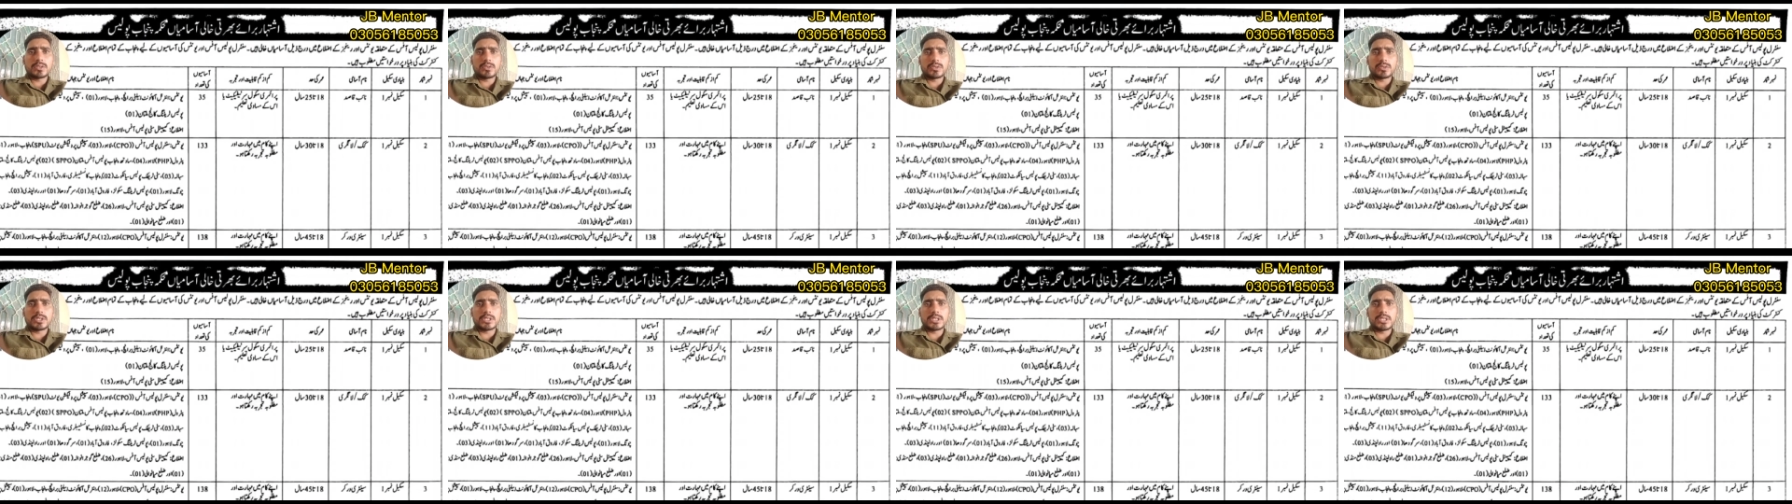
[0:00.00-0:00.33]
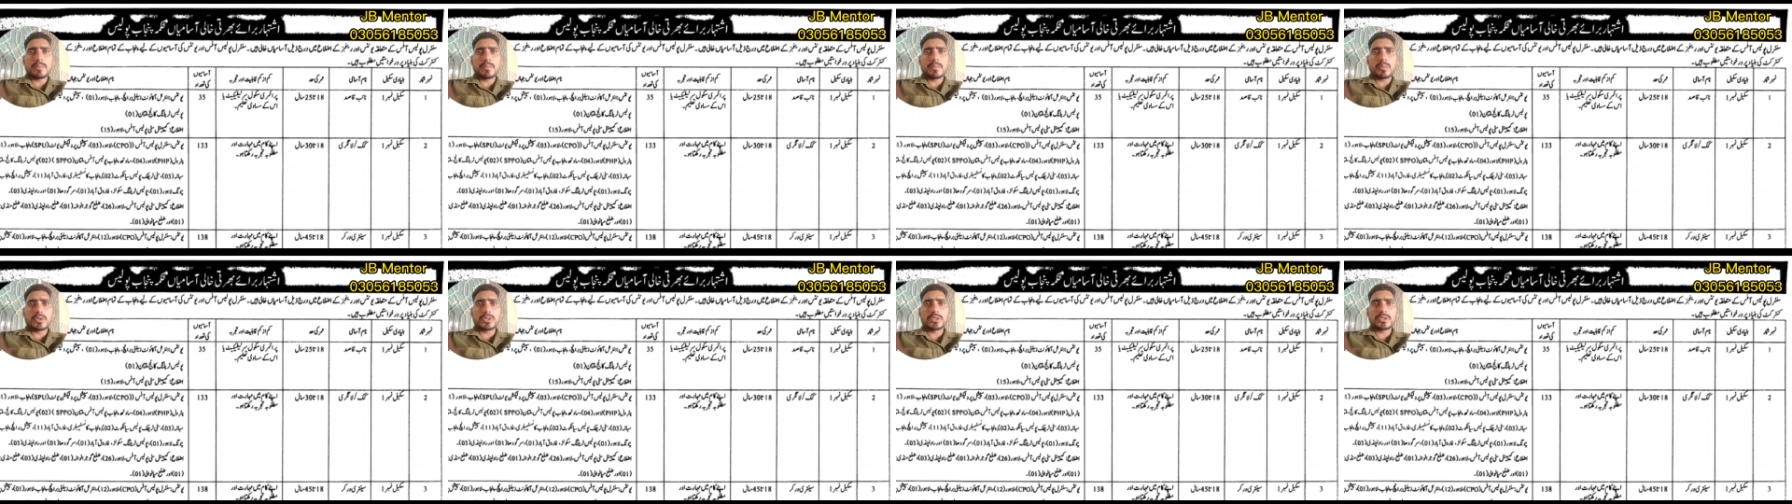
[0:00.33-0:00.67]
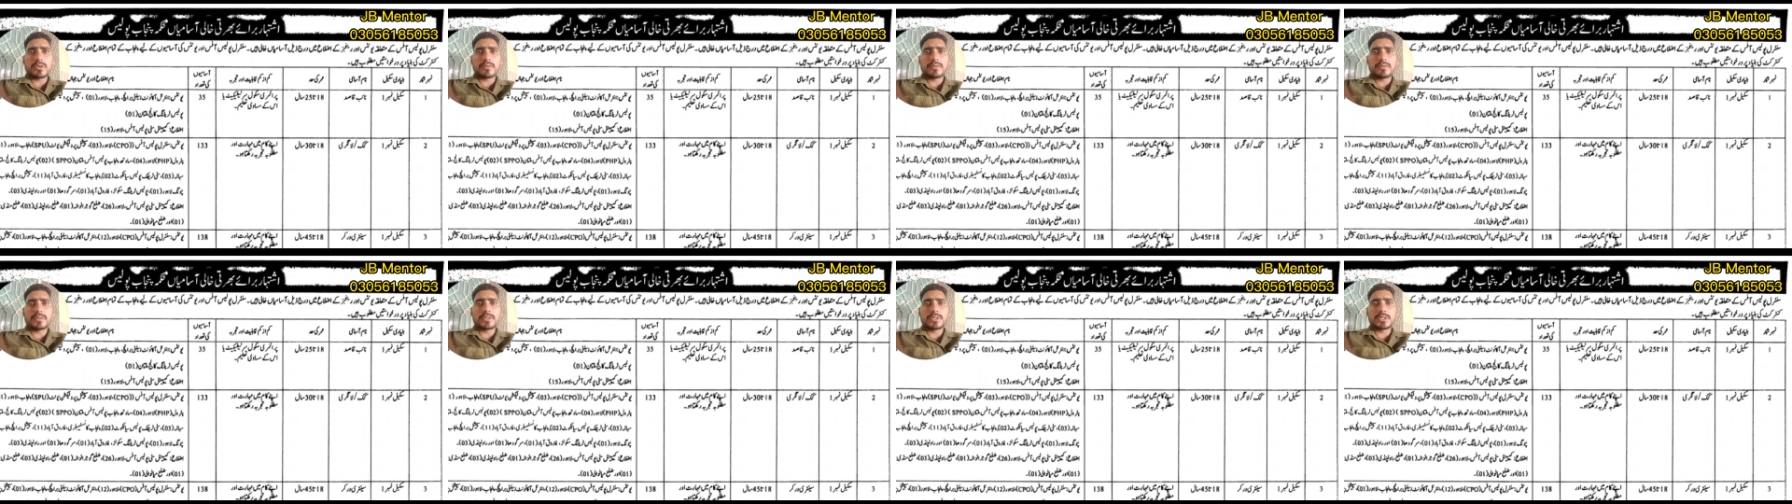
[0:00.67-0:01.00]
जो सिटी
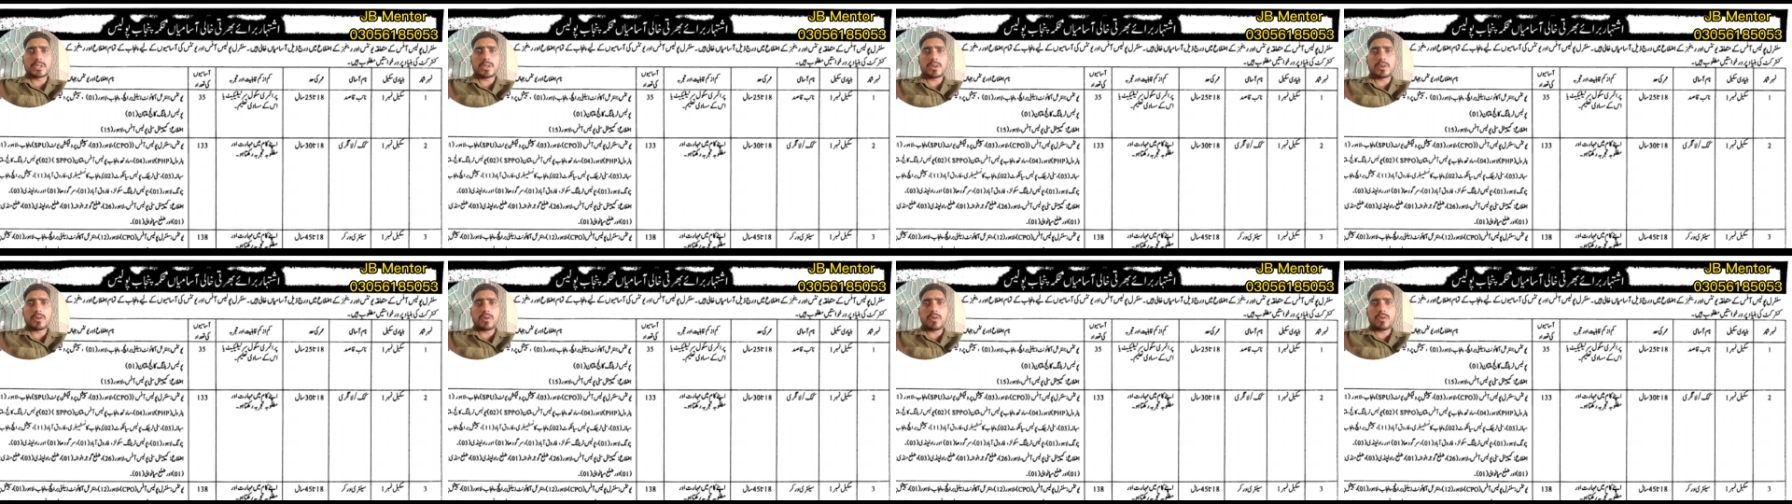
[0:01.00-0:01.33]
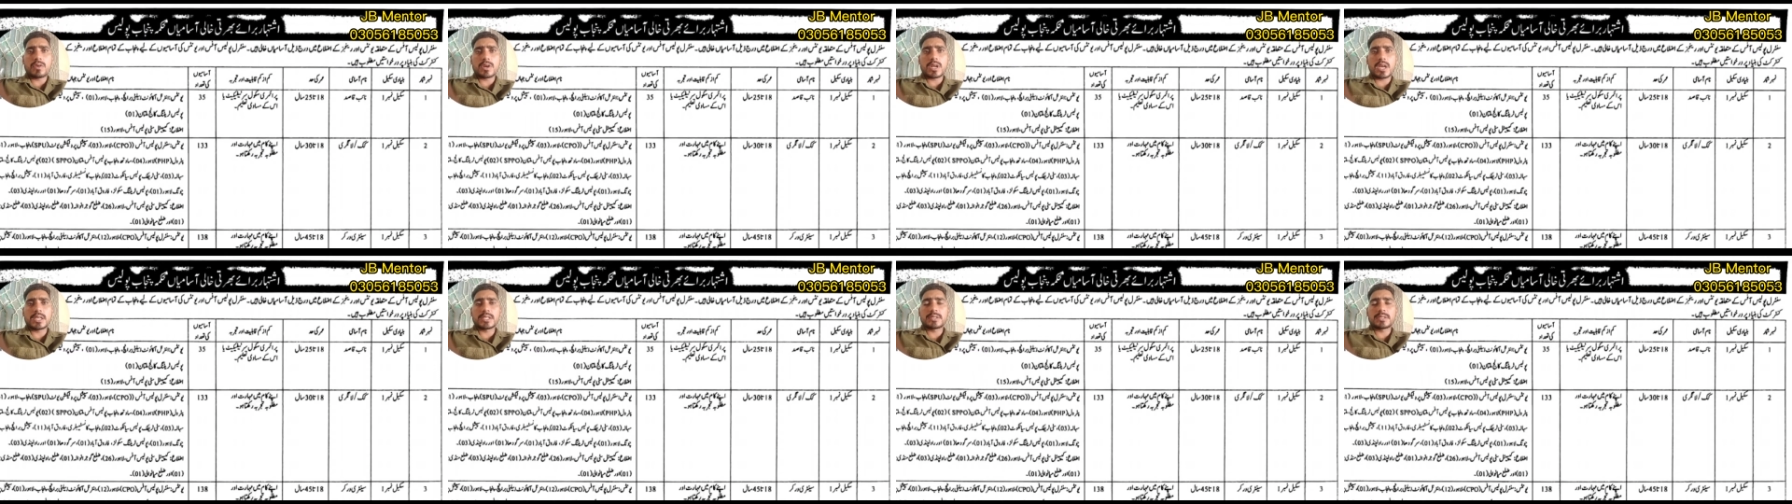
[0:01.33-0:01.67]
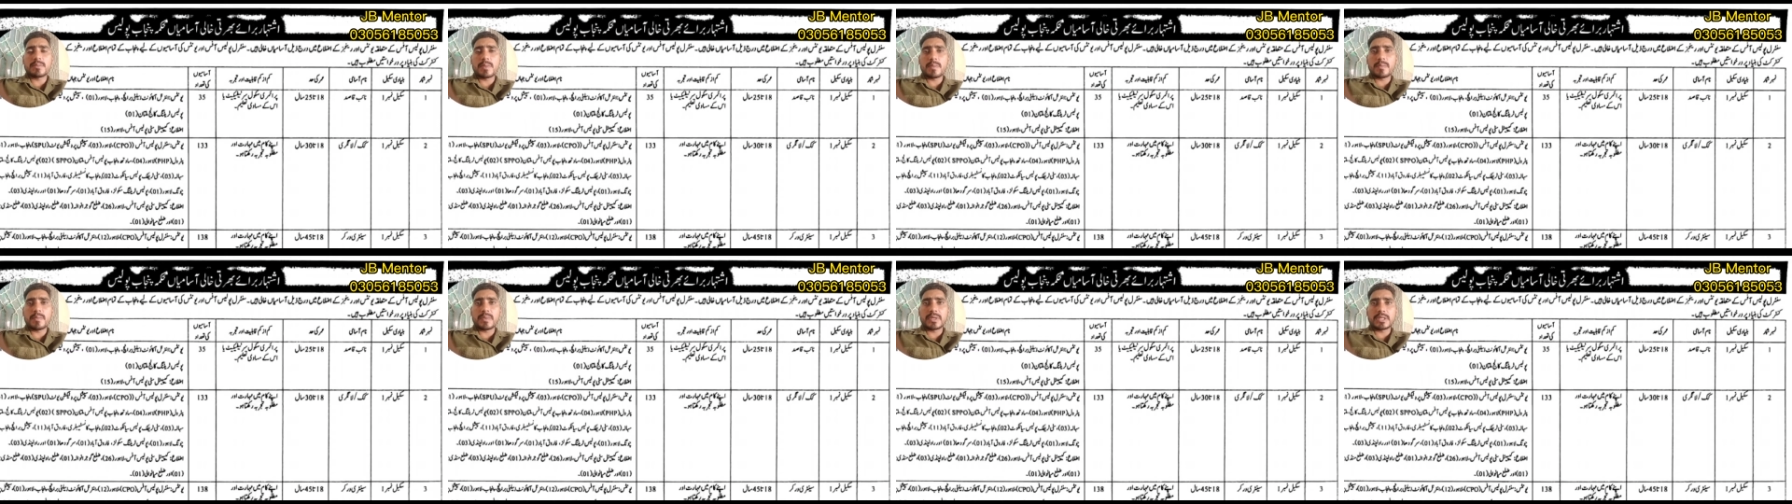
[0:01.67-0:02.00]
पुलिस ऑफिसर लाहौर है
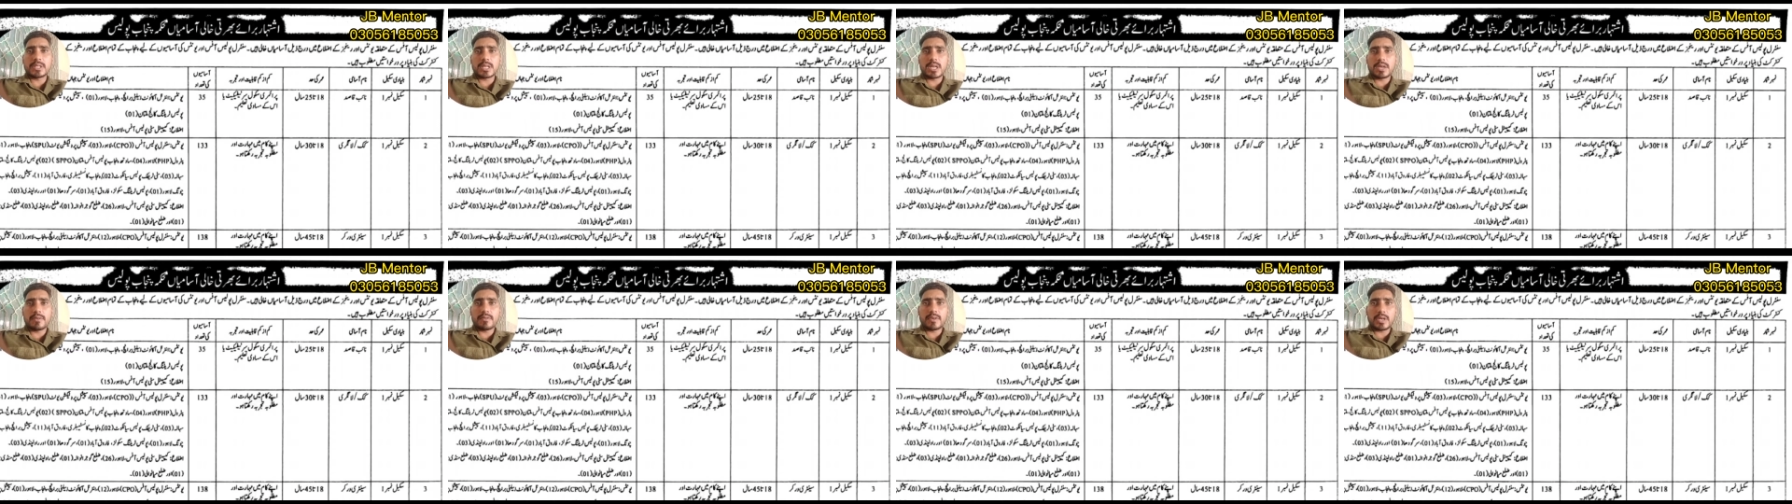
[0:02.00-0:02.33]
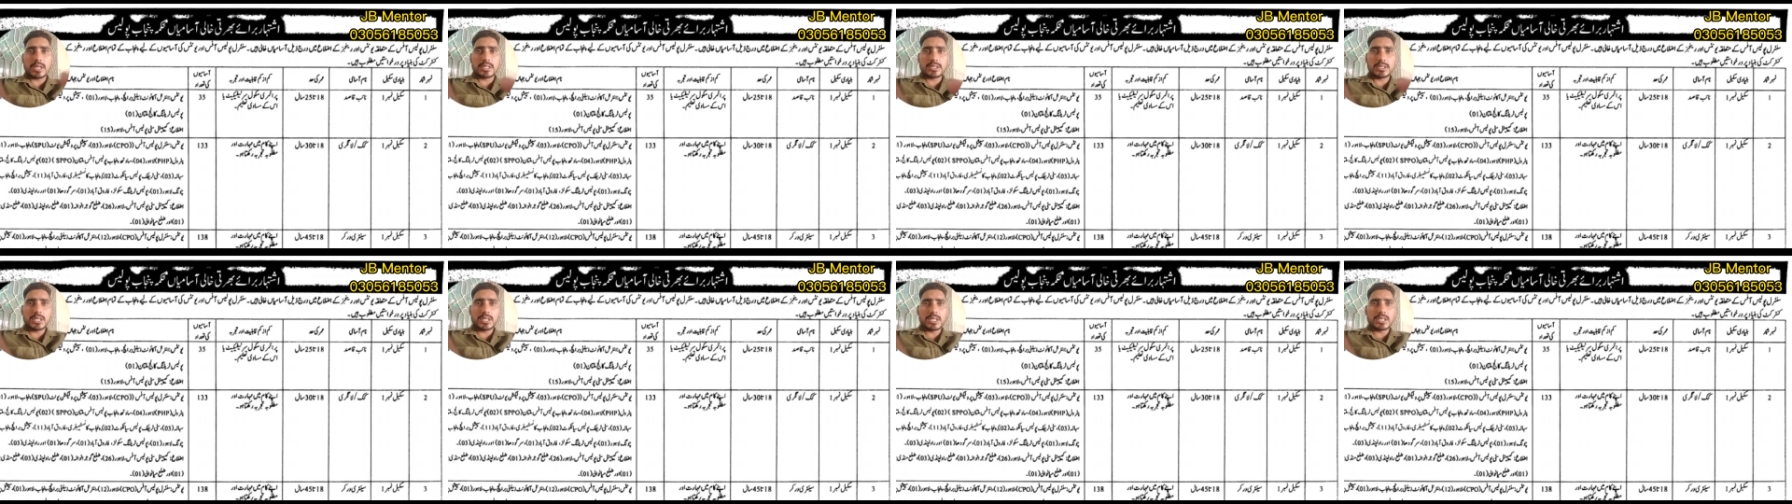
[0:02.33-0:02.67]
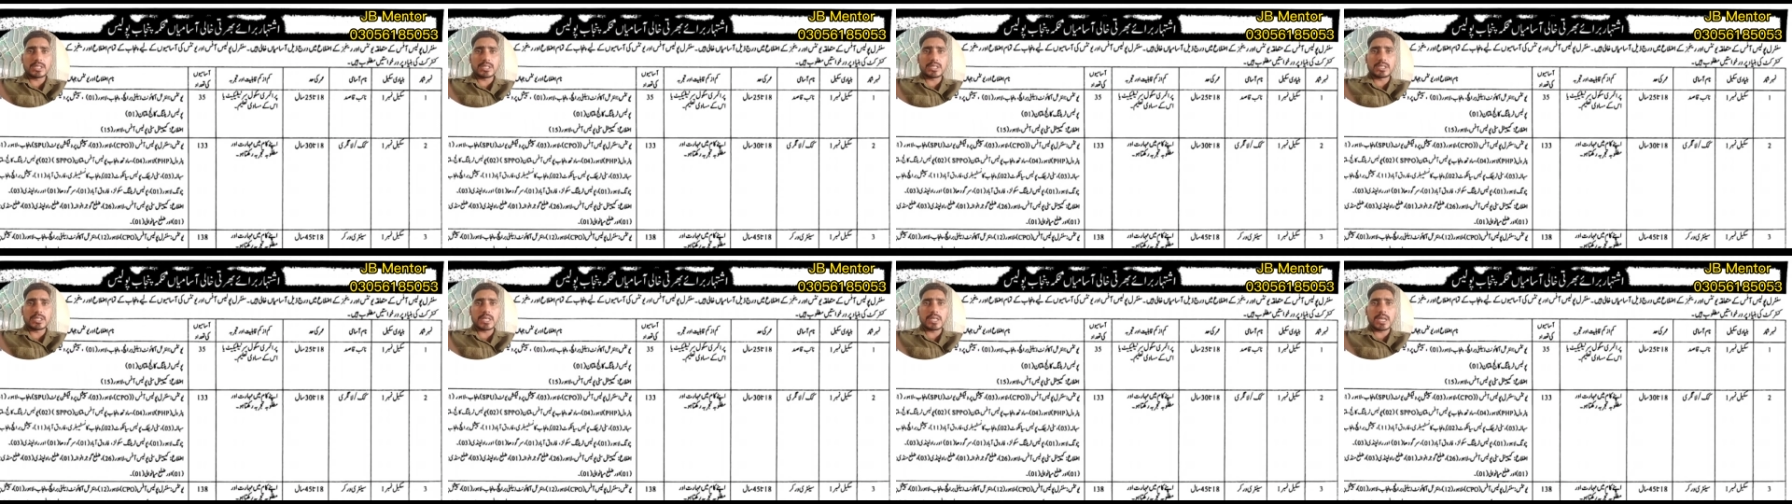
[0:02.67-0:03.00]
इसमें पंद्रह वैकेंसी
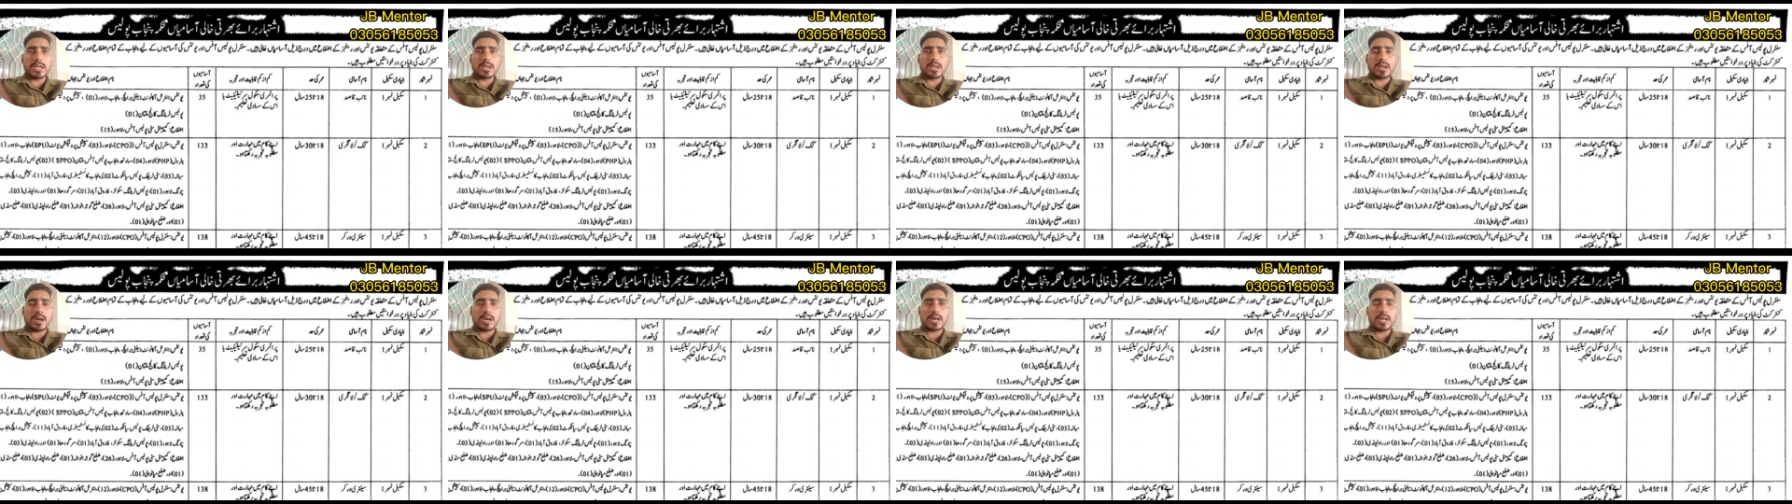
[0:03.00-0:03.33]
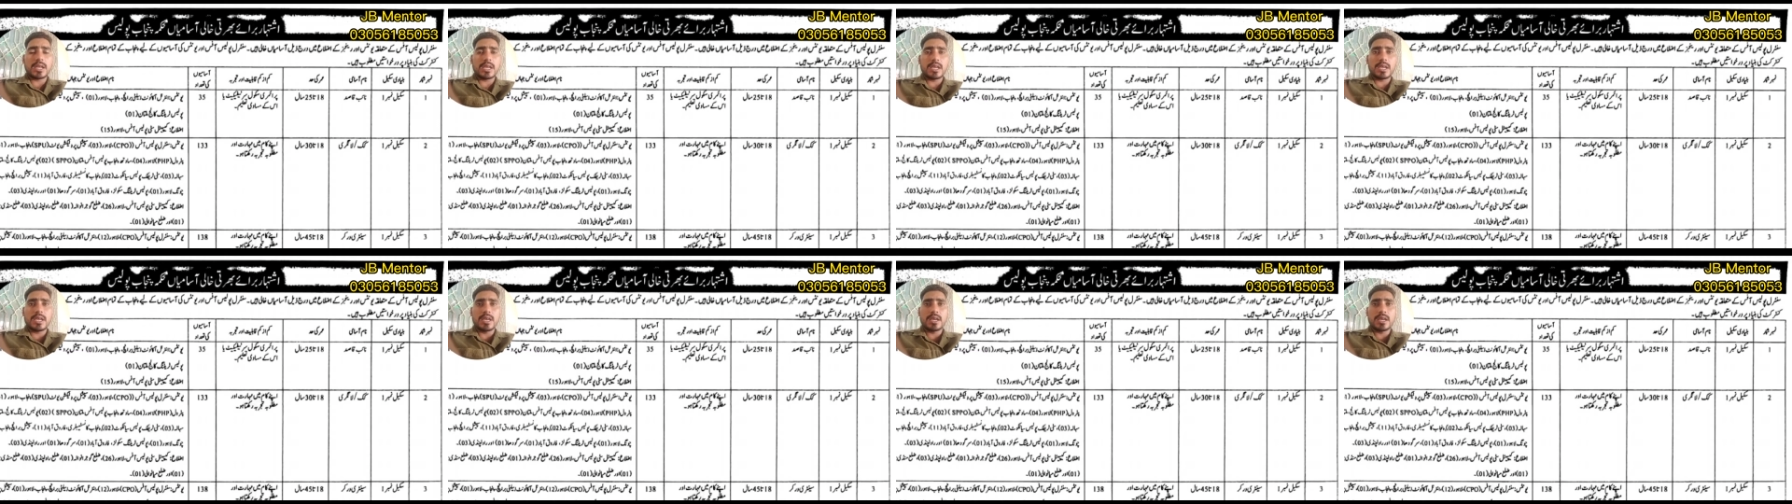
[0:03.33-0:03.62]
की डिटेल हर